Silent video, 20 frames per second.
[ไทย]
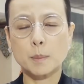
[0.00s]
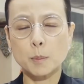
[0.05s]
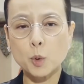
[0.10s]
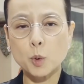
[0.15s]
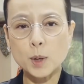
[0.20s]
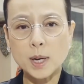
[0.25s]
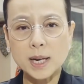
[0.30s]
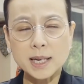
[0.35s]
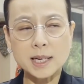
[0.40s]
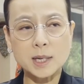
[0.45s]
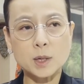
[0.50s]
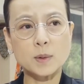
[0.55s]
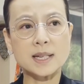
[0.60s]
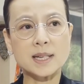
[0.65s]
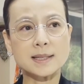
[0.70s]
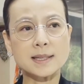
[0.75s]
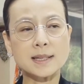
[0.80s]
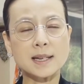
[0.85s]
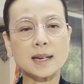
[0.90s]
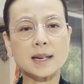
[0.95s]
ผู้เล่นอินโด
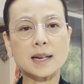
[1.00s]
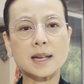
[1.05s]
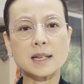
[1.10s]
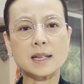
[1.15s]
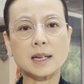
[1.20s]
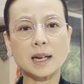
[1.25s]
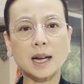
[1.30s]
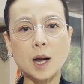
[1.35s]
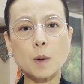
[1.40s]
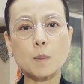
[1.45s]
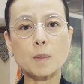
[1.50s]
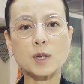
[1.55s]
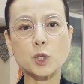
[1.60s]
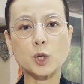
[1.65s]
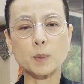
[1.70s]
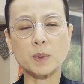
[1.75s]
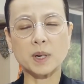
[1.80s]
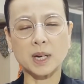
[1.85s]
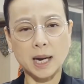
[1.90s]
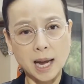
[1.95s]
นีเซียเนี่ยเข้ามาช
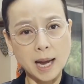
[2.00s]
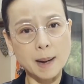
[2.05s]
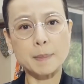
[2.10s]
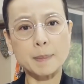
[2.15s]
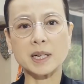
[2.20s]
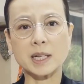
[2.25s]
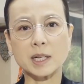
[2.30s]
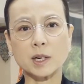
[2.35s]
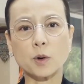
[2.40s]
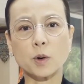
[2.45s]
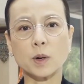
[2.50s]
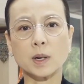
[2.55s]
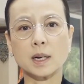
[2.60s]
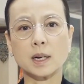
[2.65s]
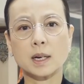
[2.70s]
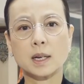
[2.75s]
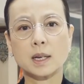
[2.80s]
มถึง 50,000 คน